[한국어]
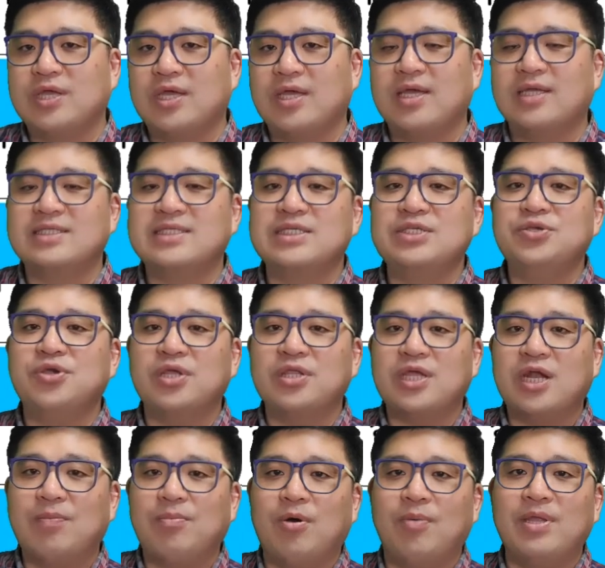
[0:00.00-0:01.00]
그러니까 칙령에
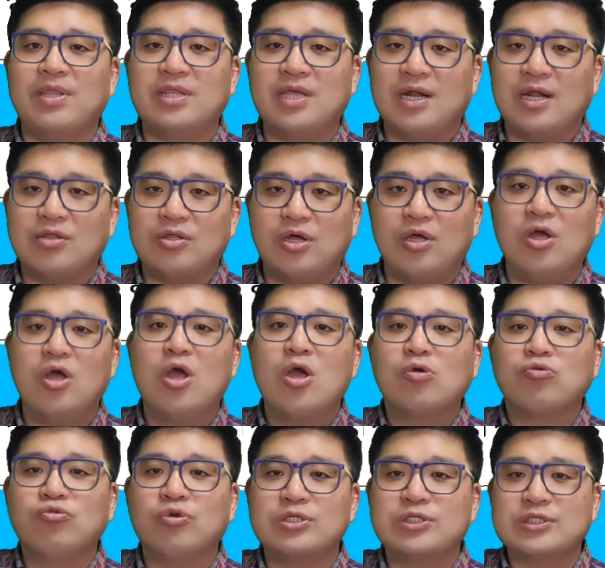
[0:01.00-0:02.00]
따라 법에 따라서
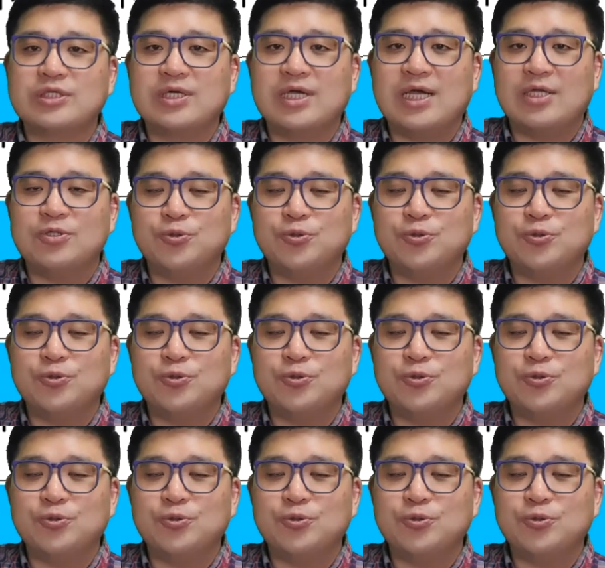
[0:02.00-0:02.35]
국가